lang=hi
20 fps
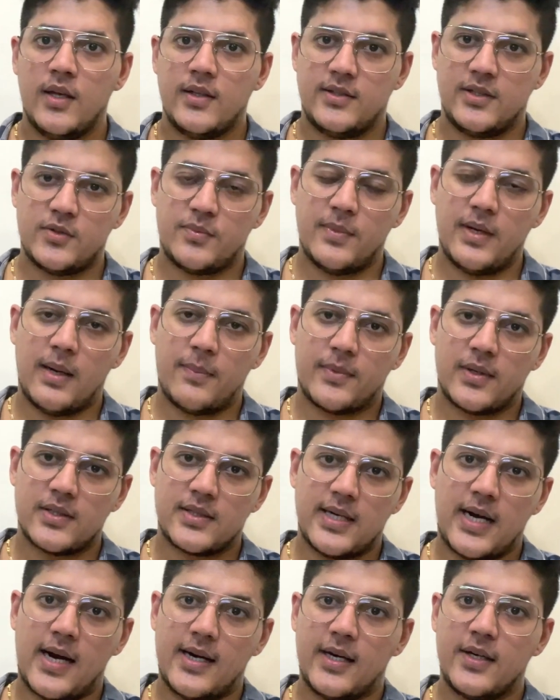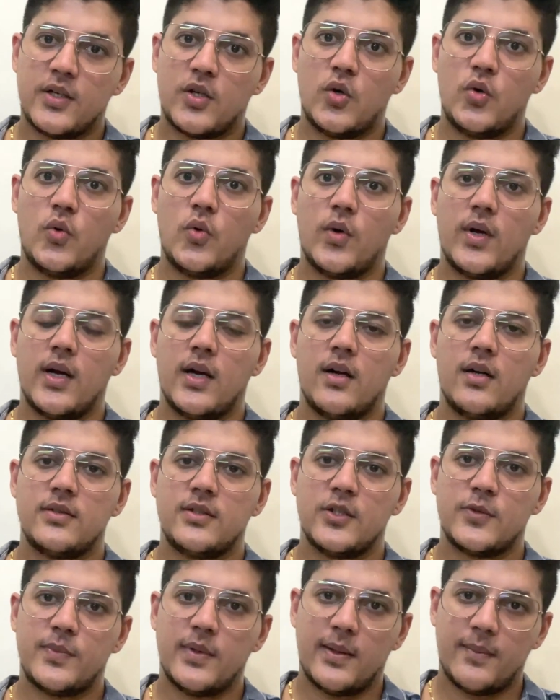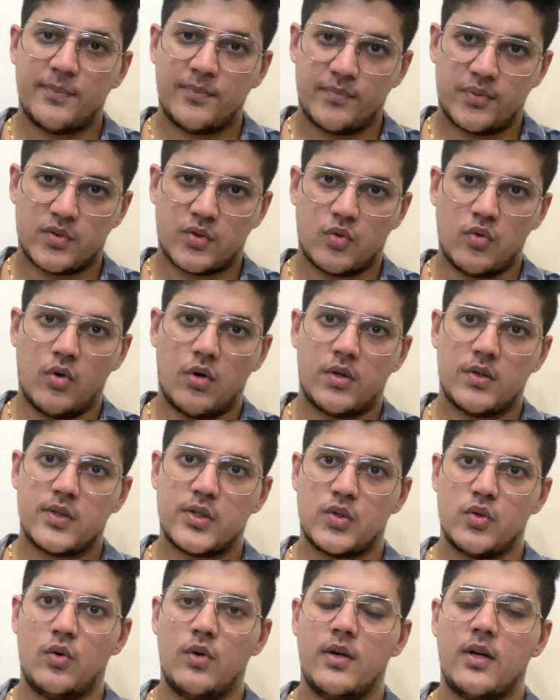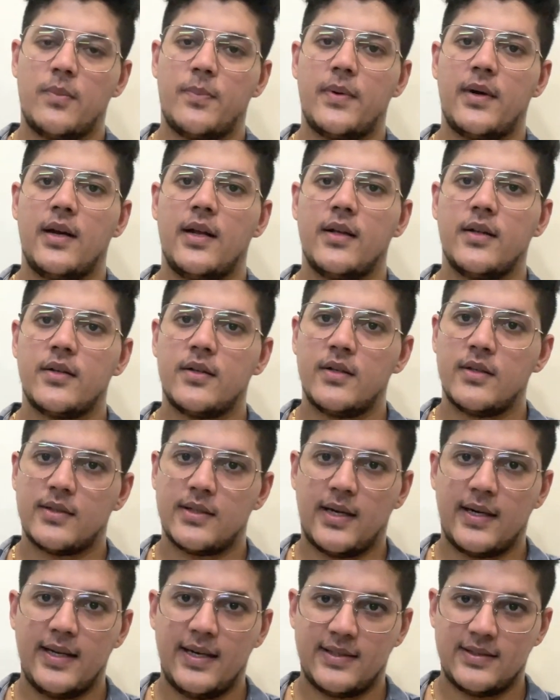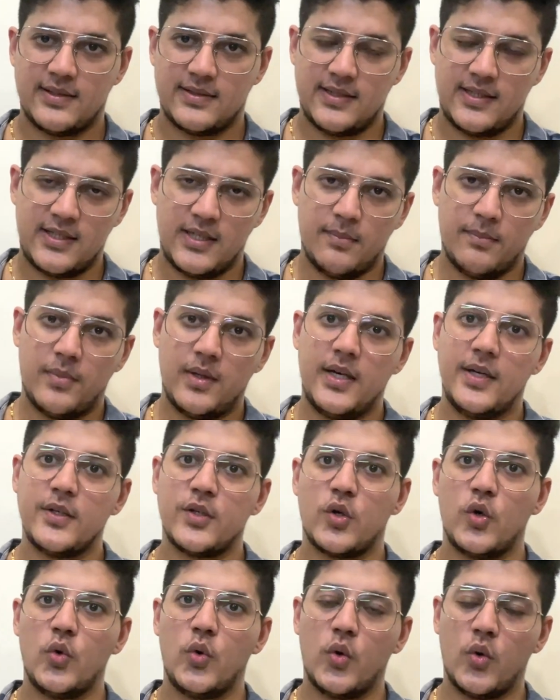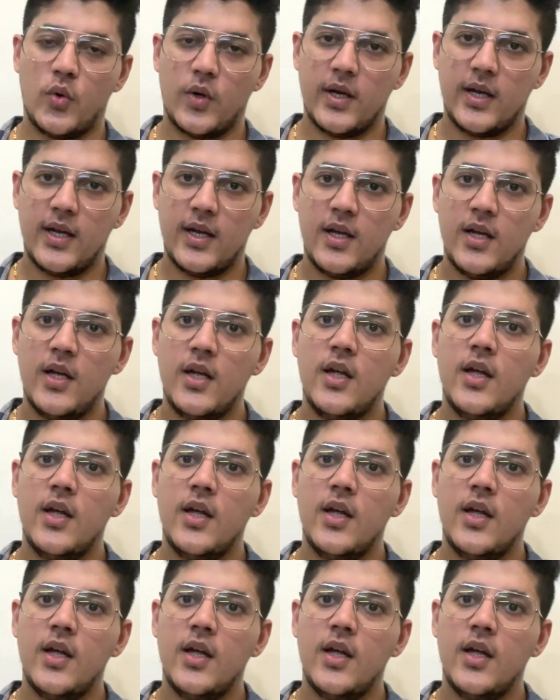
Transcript: जिसमें आपका स्टैंड इंक्लूड हो गया जिसमें आप स्कोट शोल्डर प्रेस सारी एक्सरसाइज डम्बल इंक्लूड हो गए